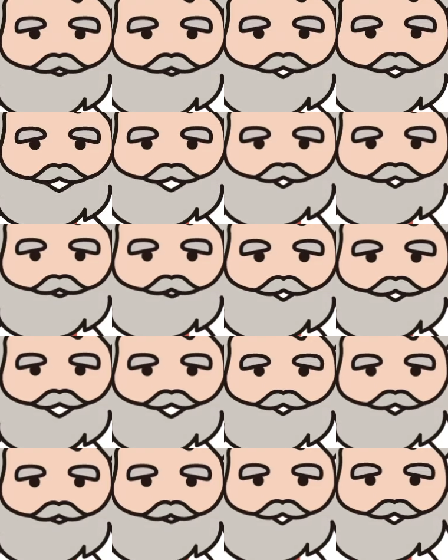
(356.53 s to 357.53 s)
私
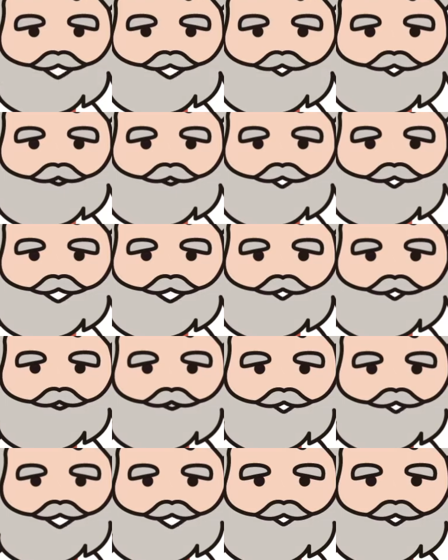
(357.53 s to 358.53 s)
たちの言葉で
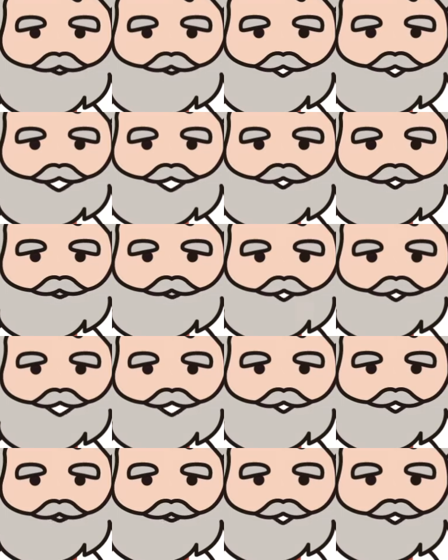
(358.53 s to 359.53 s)
自己紹介し
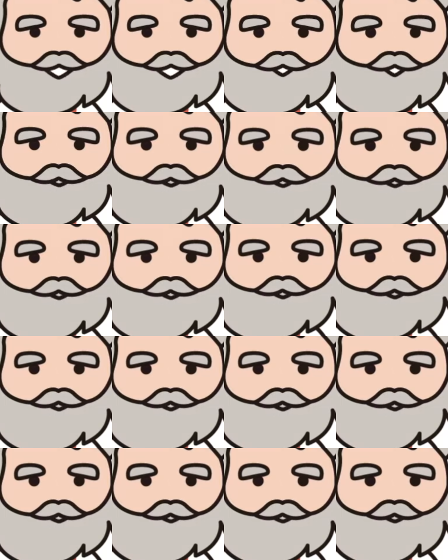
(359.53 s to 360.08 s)
ますから